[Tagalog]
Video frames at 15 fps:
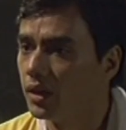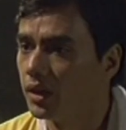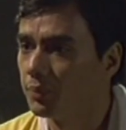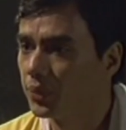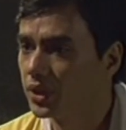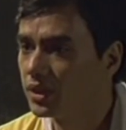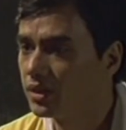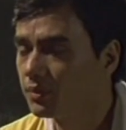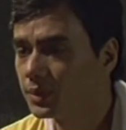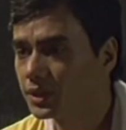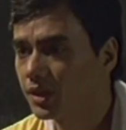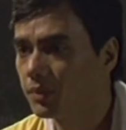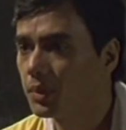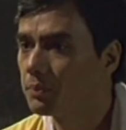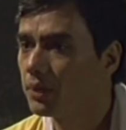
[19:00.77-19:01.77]
Eh, pwede naman
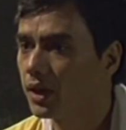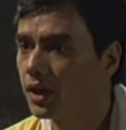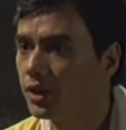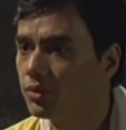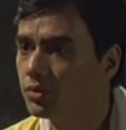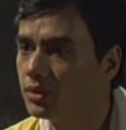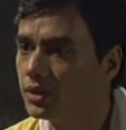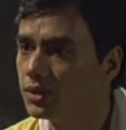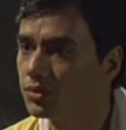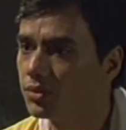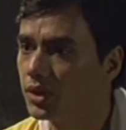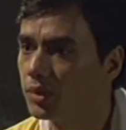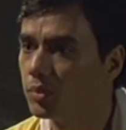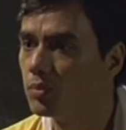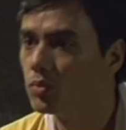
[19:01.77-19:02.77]
tayo magpakalayo dito
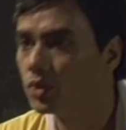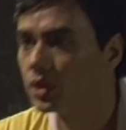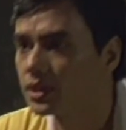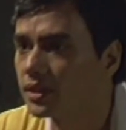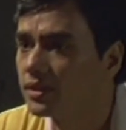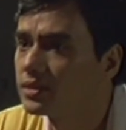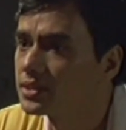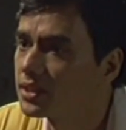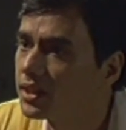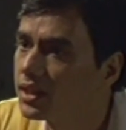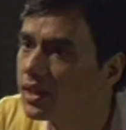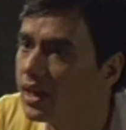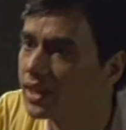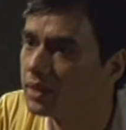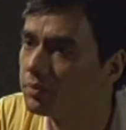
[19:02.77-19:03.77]
eh. Bumuha na tayo ng
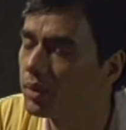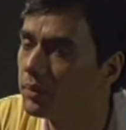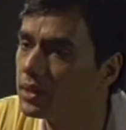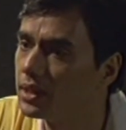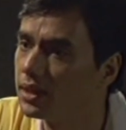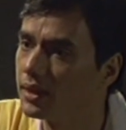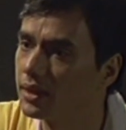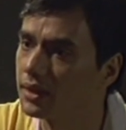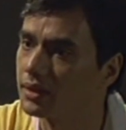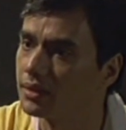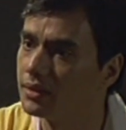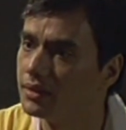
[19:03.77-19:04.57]
sarili nating pamilya.